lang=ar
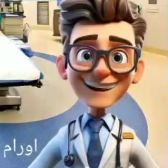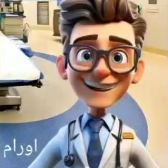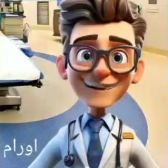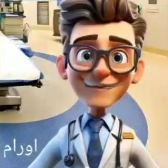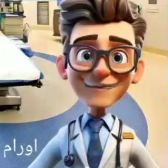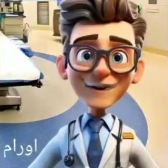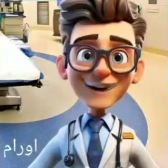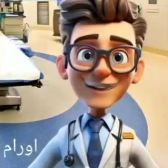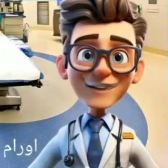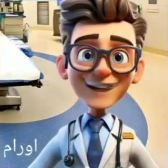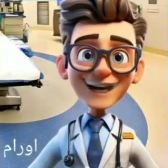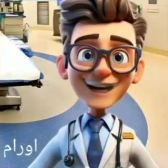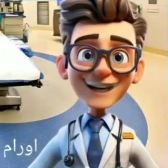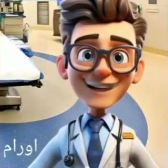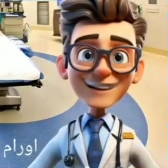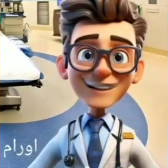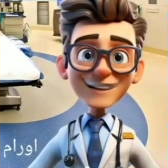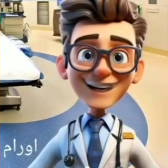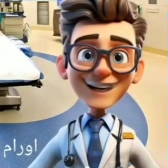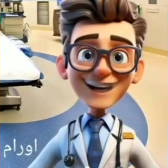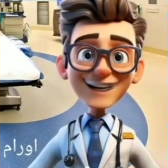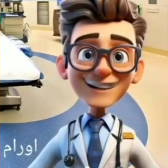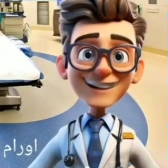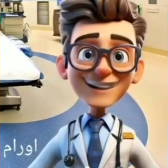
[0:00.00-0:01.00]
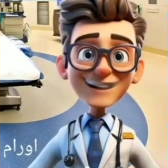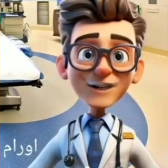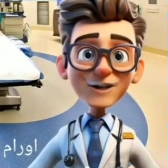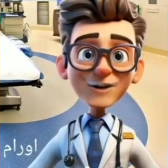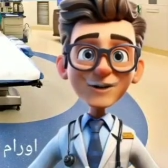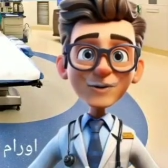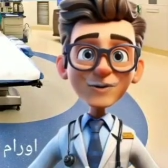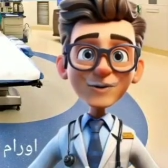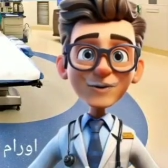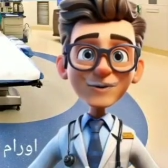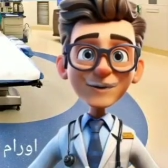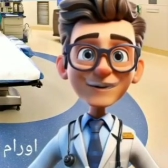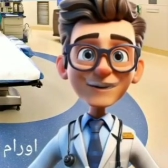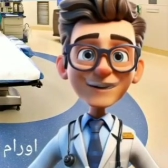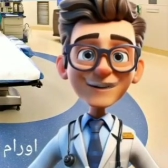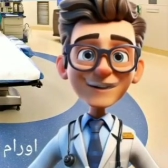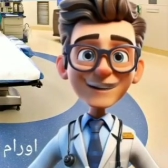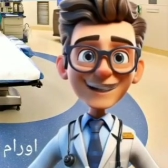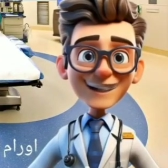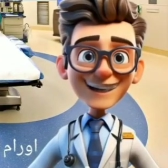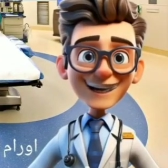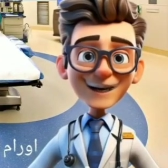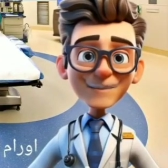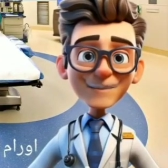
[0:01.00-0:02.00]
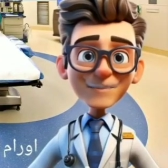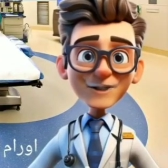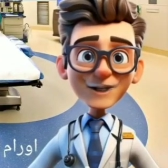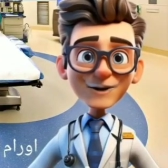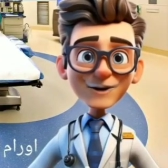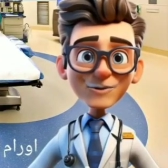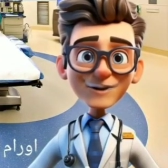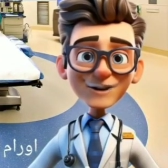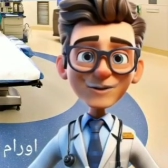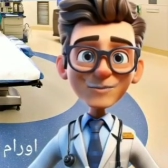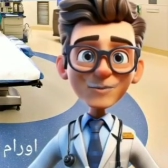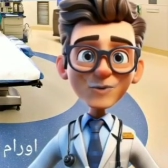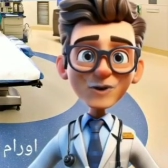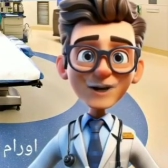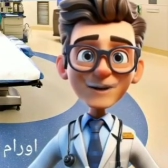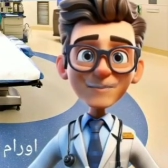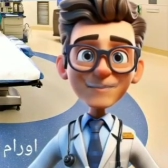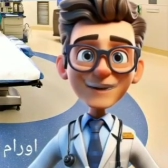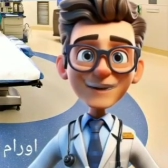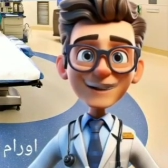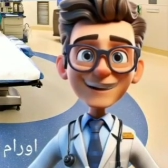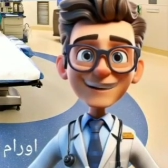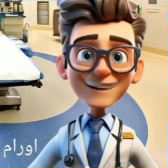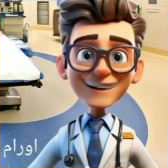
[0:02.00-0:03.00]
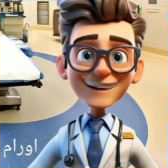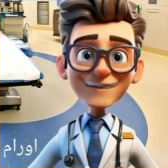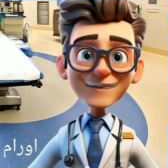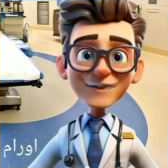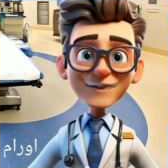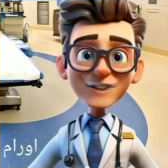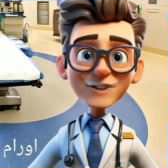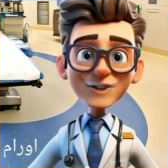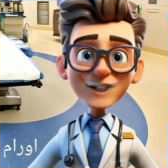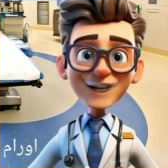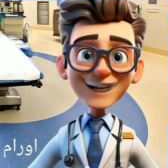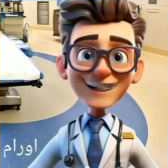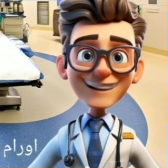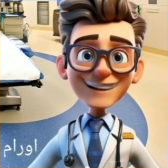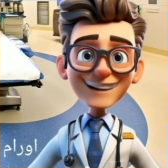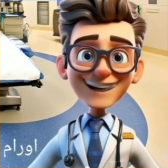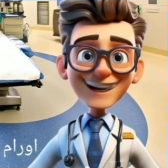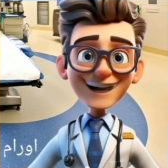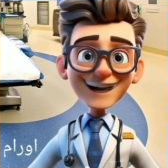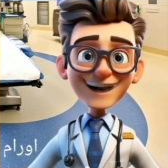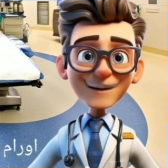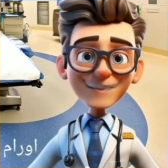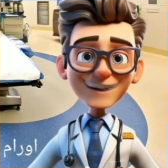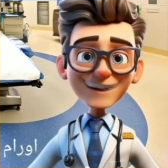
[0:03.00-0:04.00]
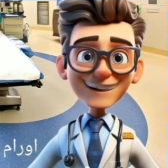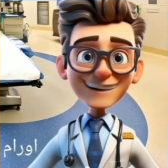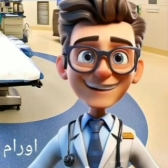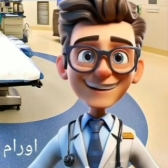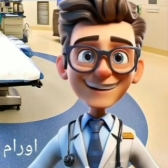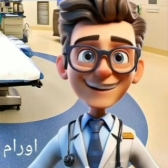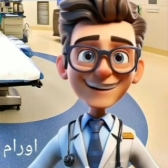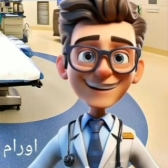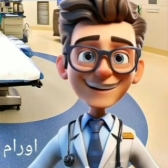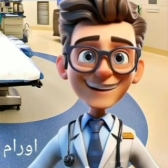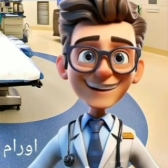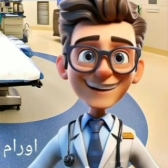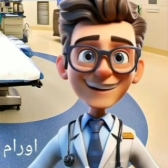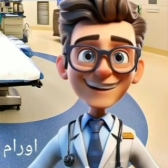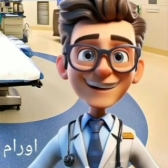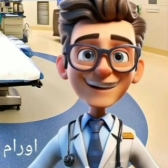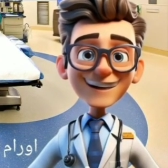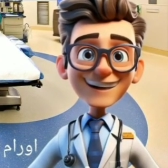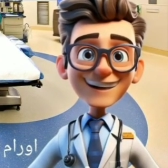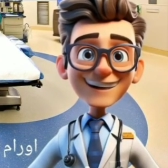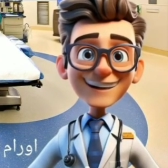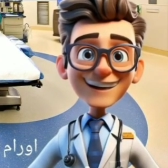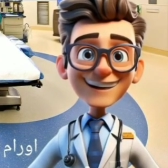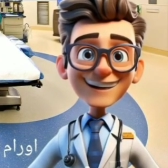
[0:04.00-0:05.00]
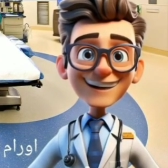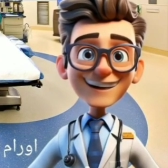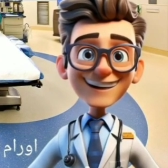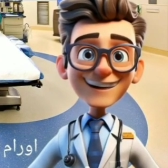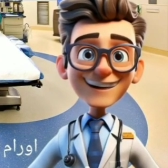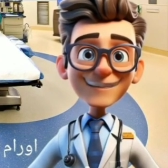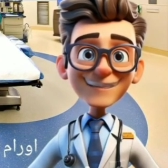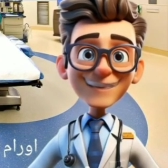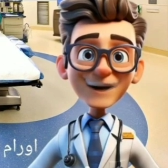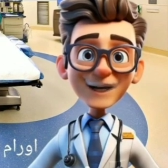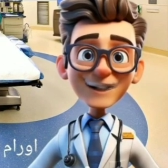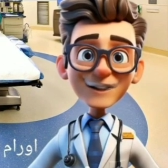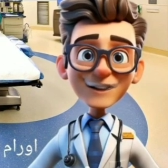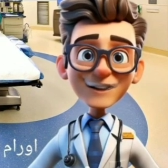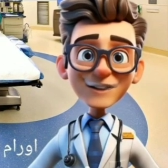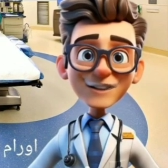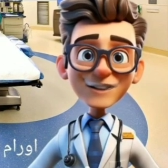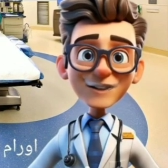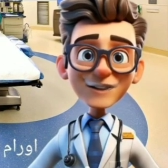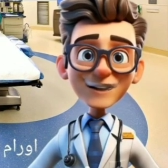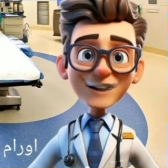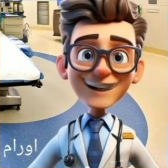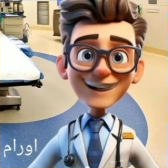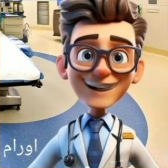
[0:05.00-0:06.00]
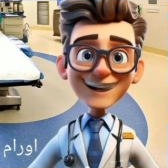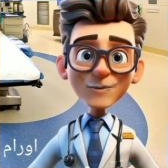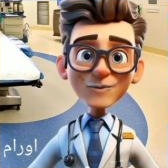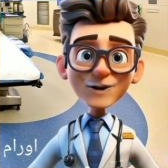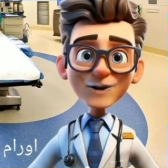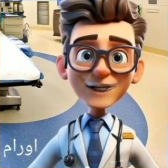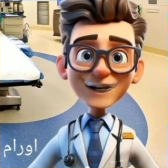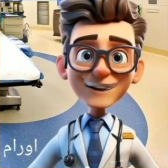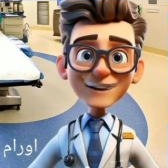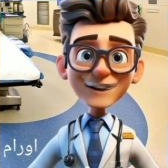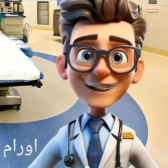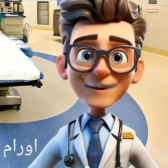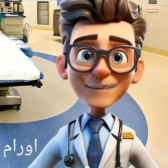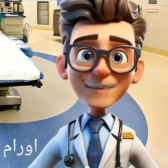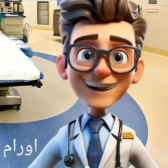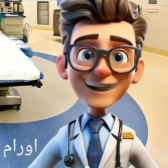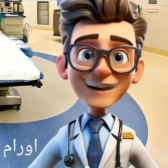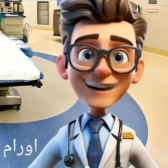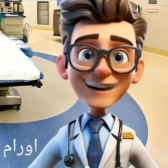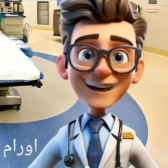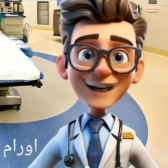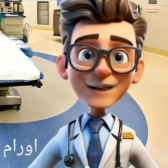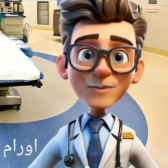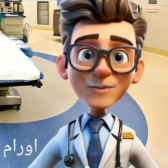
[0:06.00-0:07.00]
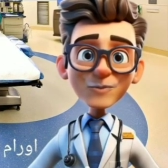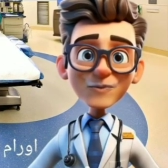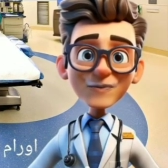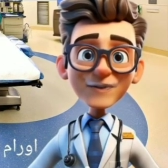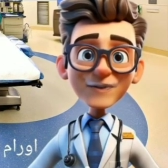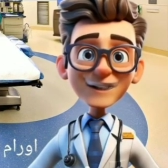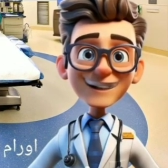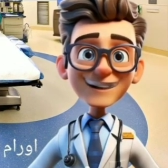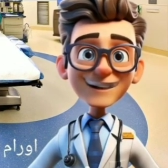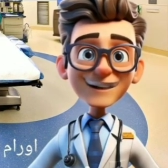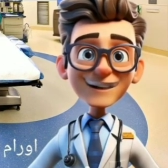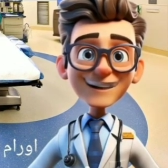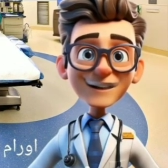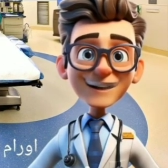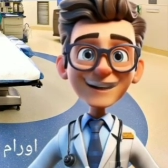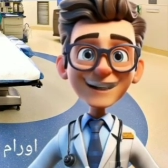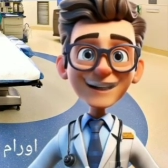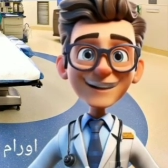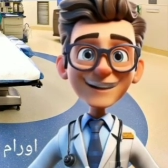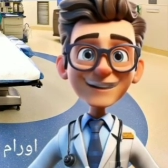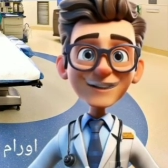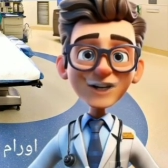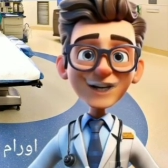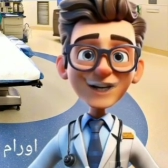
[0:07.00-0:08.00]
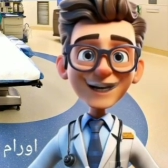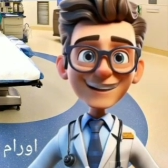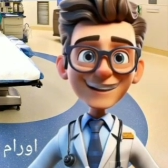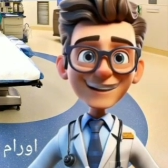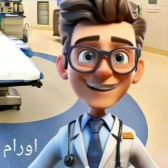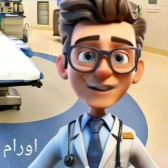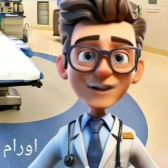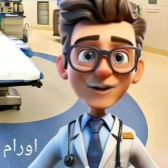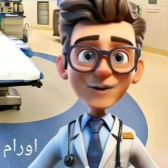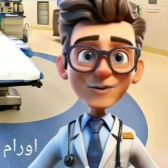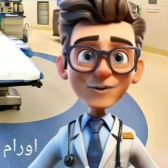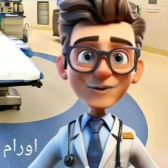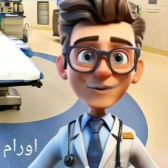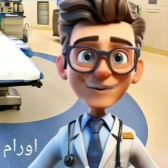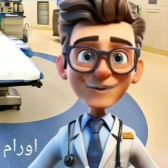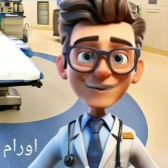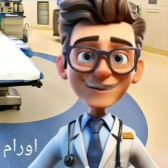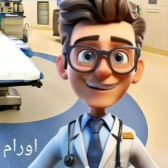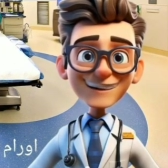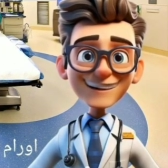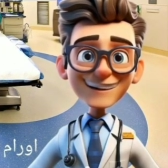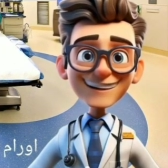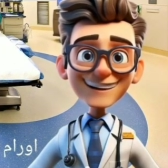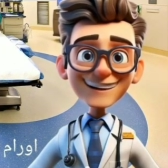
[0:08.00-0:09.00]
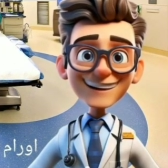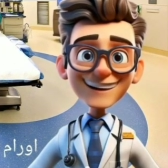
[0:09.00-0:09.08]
الحفاظ على صحة القولون يلعب دورًا مهمًا في الصحة العامة. بعض النصائح والأطعمة المفيدة لصحة القولون.